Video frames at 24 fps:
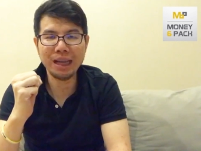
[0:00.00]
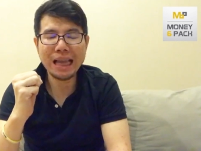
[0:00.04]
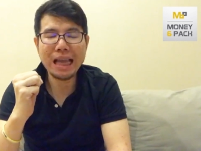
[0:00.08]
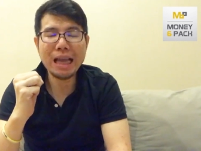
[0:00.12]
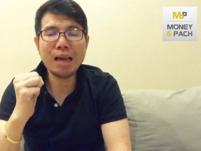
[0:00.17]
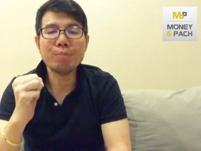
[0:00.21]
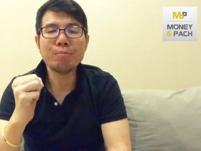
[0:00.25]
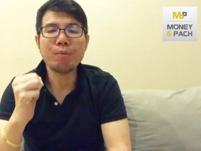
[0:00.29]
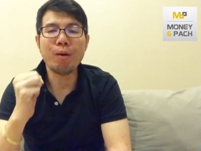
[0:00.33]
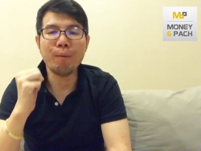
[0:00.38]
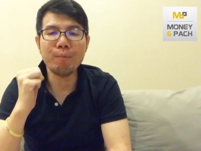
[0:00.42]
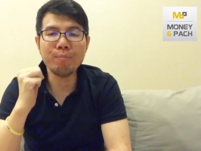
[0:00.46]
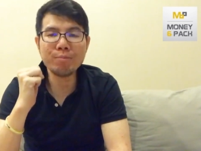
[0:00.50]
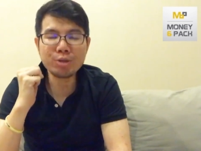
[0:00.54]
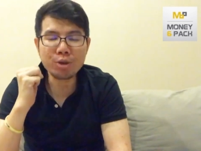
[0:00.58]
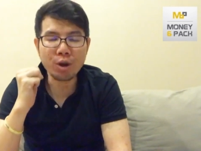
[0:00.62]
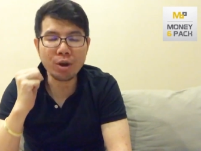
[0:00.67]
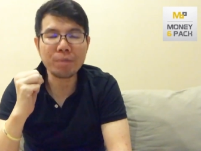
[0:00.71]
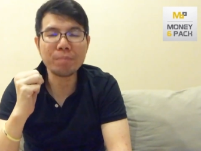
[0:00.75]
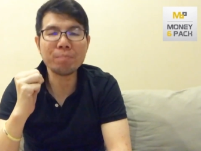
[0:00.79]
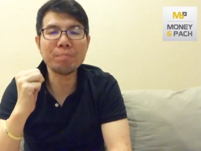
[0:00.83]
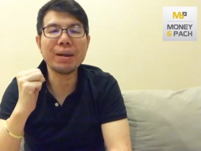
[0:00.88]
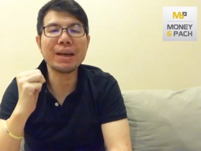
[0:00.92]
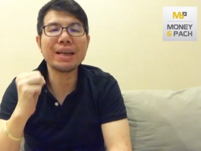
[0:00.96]
ผมจด
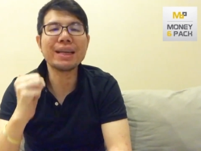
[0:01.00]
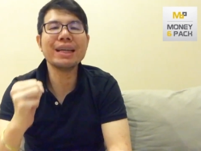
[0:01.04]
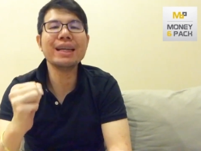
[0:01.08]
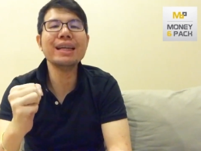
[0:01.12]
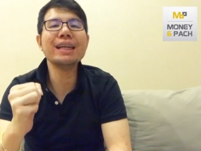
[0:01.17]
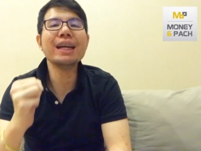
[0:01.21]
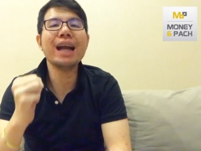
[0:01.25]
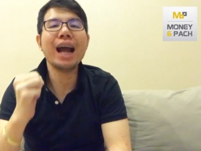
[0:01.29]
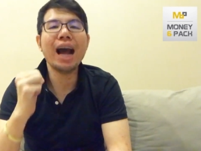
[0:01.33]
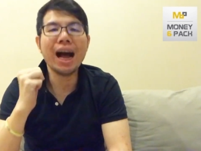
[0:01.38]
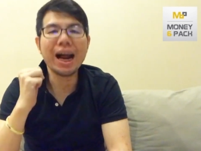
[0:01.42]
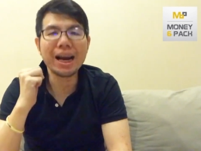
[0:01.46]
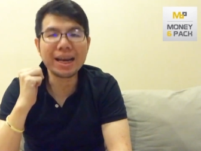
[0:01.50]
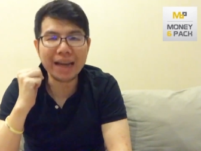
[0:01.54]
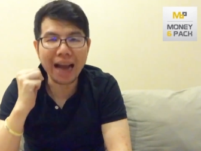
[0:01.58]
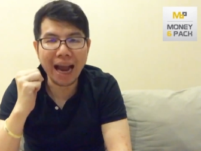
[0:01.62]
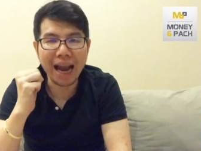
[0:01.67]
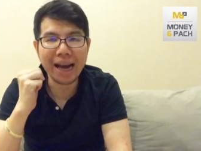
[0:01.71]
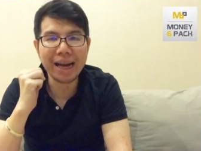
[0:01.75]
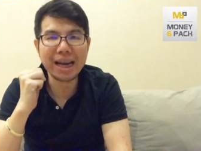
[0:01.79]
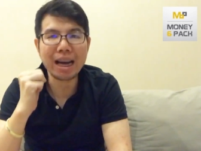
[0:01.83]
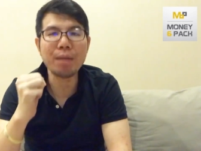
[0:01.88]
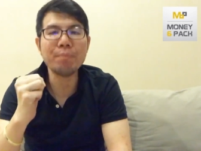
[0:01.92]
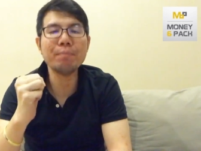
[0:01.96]
บันทึกราย
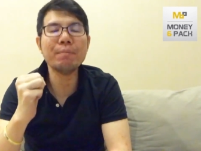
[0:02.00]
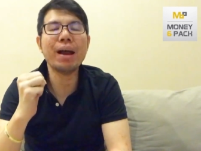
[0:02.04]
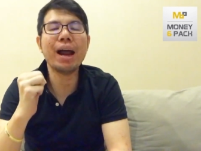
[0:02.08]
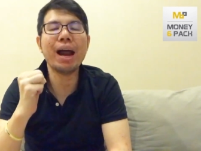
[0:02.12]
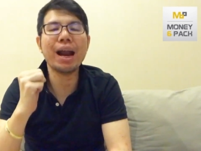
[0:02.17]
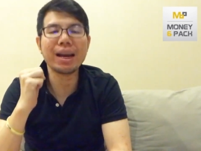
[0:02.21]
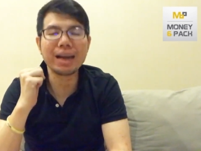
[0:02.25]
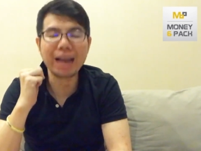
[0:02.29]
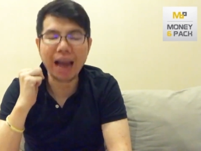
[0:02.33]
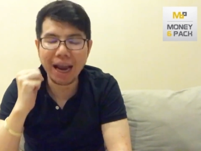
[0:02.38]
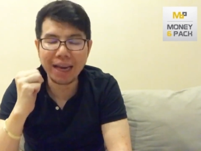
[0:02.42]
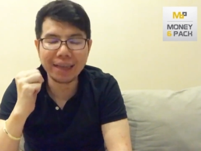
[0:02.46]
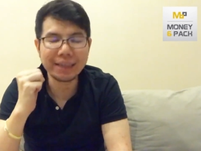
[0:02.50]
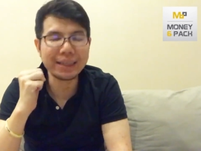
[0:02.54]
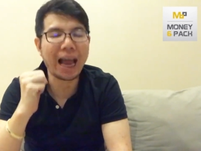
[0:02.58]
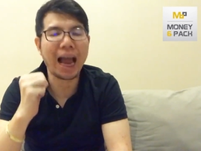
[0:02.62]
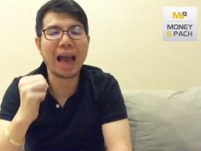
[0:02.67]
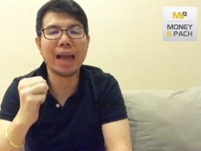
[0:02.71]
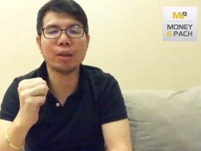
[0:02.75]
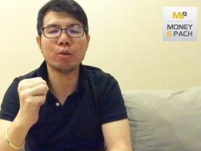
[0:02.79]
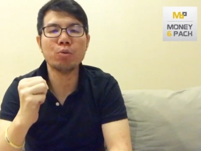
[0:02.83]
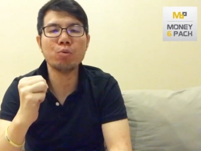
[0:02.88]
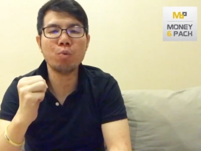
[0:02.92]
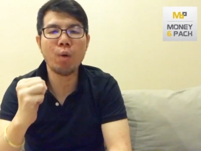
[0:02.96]
รับรายจ่าย
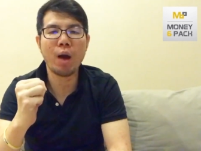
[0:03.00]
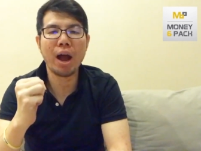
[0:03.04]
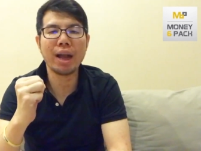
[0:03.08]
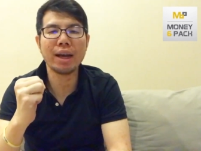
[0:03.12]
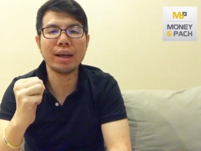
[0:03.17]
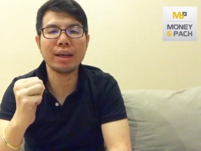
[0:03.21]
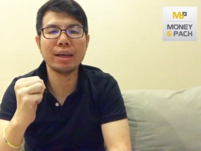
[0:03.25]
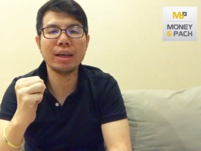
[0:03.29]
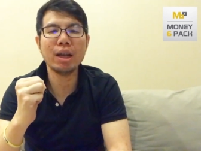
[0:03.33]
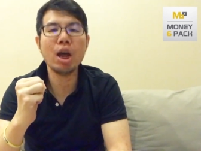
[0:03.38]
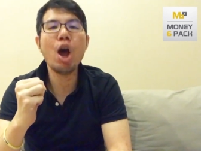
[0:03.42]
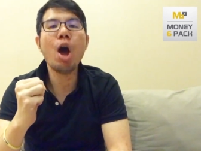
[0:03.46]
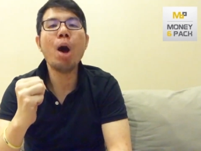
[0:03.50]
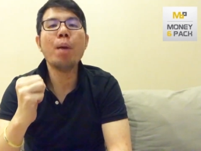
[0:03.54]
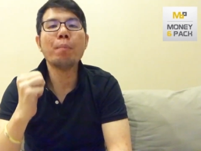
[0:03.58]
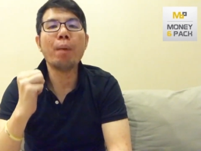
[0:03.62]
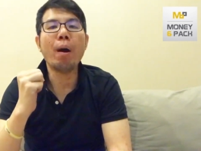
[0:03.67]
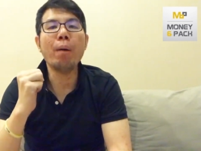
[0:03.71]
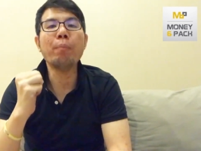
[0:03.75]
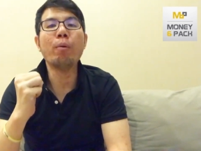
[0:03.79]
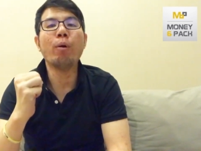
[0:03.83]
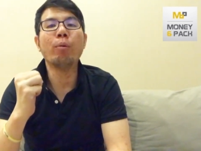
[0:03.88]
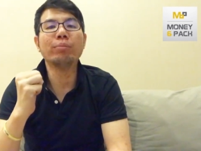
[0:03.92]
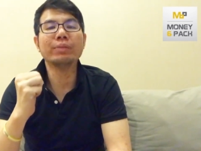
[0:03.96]
ทุกวันเพราะ
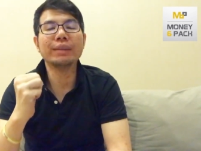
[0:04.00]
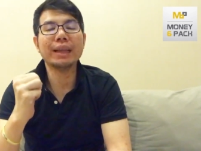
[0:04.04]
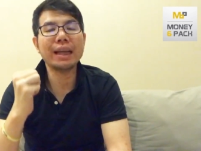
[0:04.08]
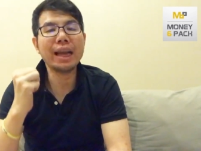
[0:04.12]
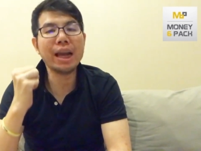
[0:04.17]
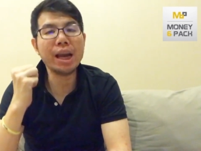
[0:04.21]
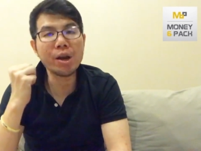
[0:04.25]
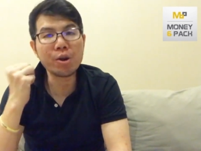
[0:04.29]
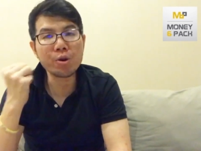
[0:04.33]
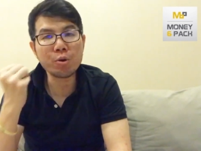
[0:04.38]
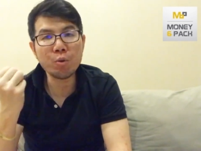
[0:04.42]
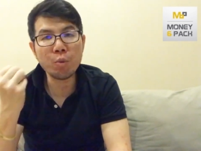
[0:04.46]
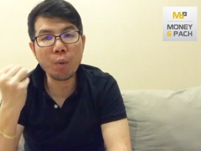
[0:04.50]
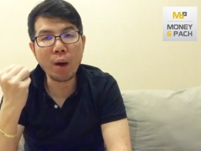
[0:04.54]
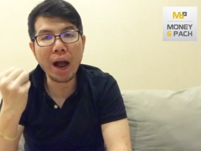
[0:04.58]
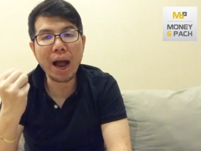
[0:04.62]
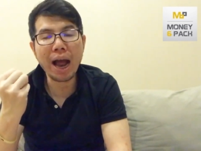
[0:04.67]
ผมจะได้รู้ว่า